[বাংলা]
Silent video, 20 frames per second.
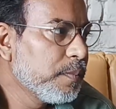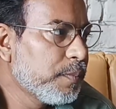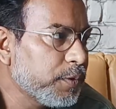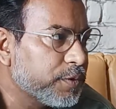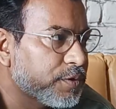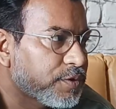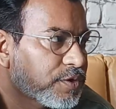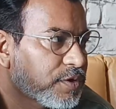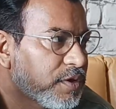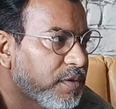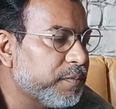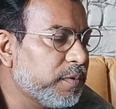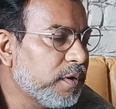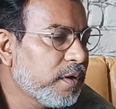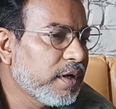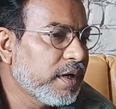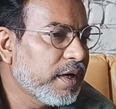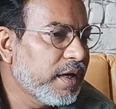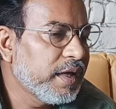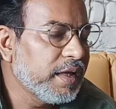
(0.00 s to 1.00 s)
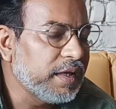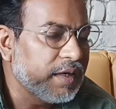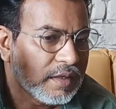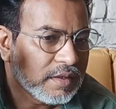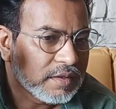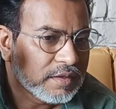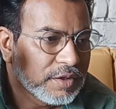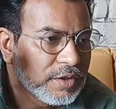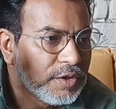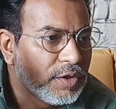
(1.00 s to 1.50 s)
পশ্চিমবঙ্গে
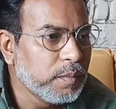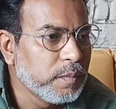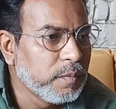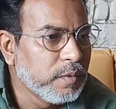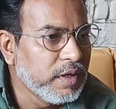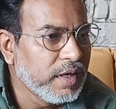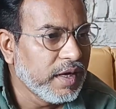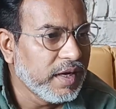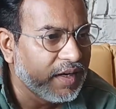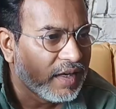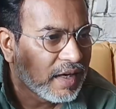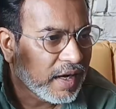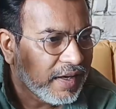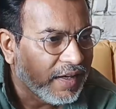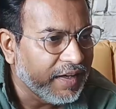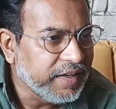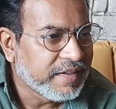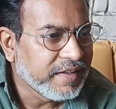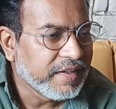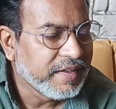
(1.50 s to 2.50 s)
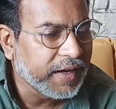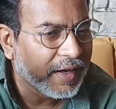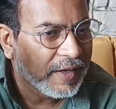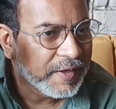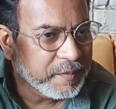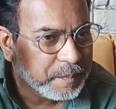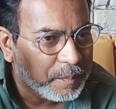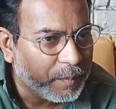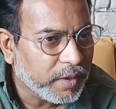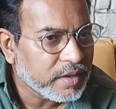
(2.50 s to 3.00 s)
তৃণমূলে নাইনটি
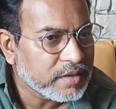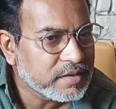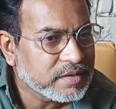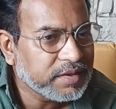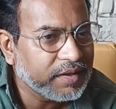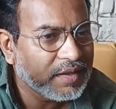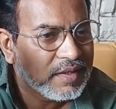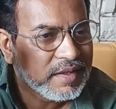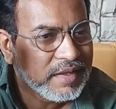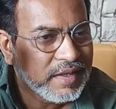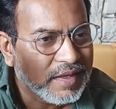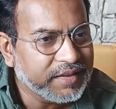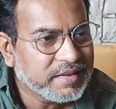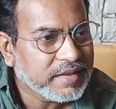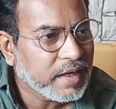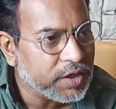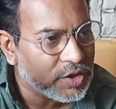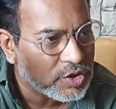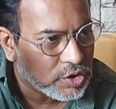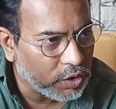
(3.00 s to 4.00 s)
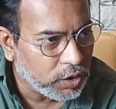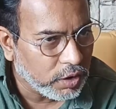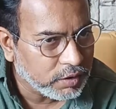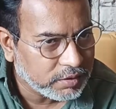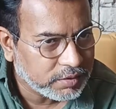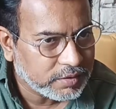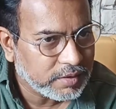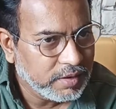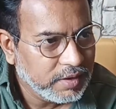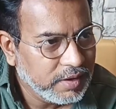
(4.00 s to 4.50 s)
নাইন পারসেন্ট নেতা
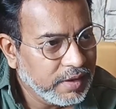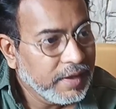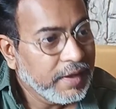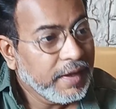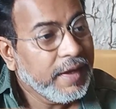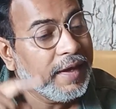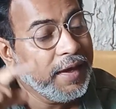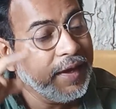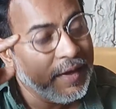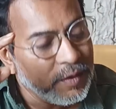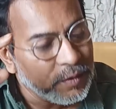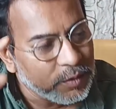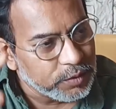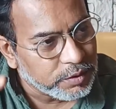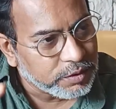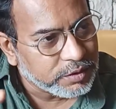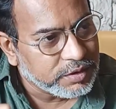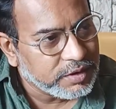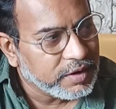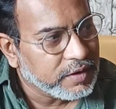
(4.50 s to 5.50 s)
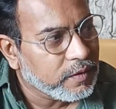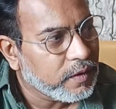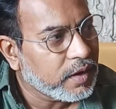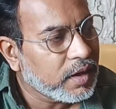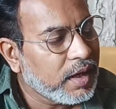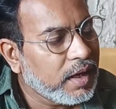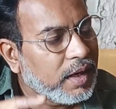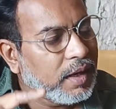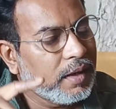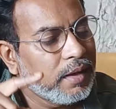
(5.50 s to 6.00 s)
সৎ এই উক্তি
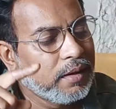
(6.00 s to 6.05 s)
করা